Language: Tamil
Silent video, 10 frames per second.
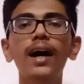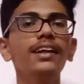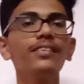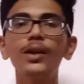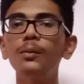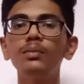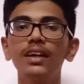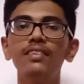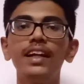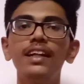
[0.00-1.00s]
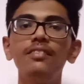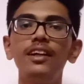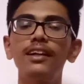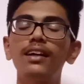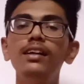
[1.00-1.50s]
பார்க்கவிருக்கும் தவறு
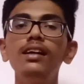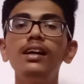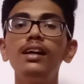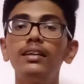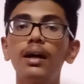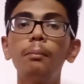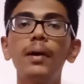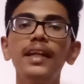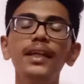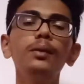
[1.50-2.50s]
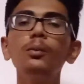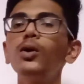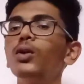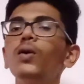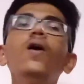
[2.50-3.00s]
என்னவென்றால் நாம் படிக்கும்
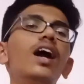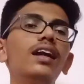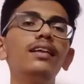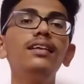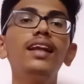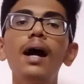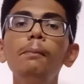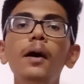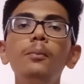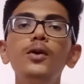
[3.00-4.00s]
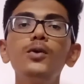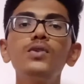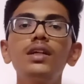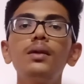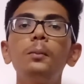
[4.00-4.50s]
பொழுதோ அல்லது லேப்டாப்
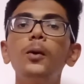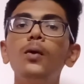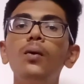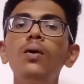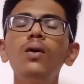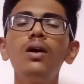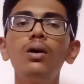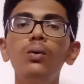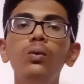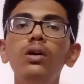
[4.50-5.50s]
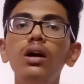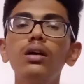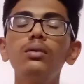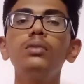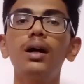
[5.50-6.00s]
யூஸ் செய்யும் பொழுதோ
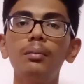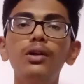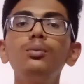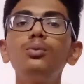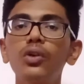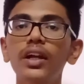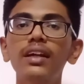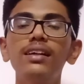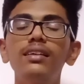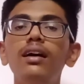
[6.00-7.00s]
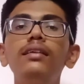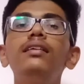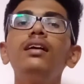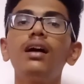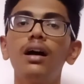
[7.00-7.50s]
உட்காரும் அமரும் முறைகள் தான்
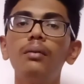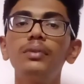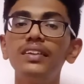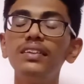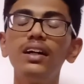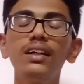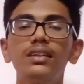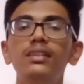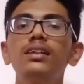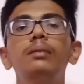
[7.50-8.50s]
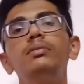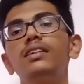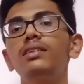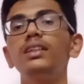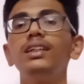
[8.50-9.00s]
ஆம் இதுதான் நான்காம்
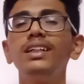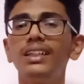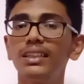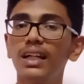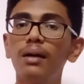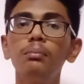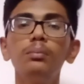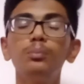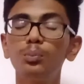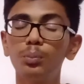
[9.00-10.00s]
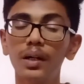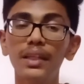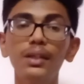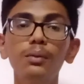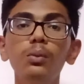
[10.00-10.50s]
தவறு நாம்
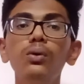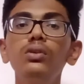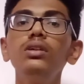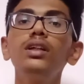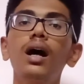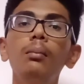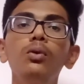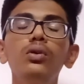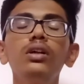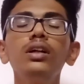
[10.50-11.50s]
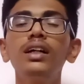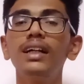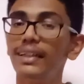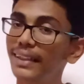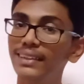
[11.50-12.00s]
படிக்கும்போது நாம் ஒரு
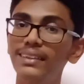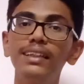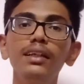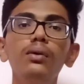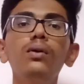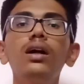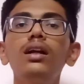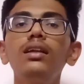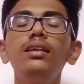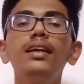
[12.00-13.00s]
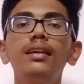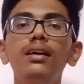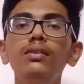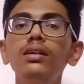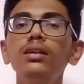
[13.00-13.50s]
டெஸ்கிலோ அல்லது
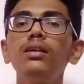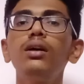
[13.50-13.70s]
ஏதாவது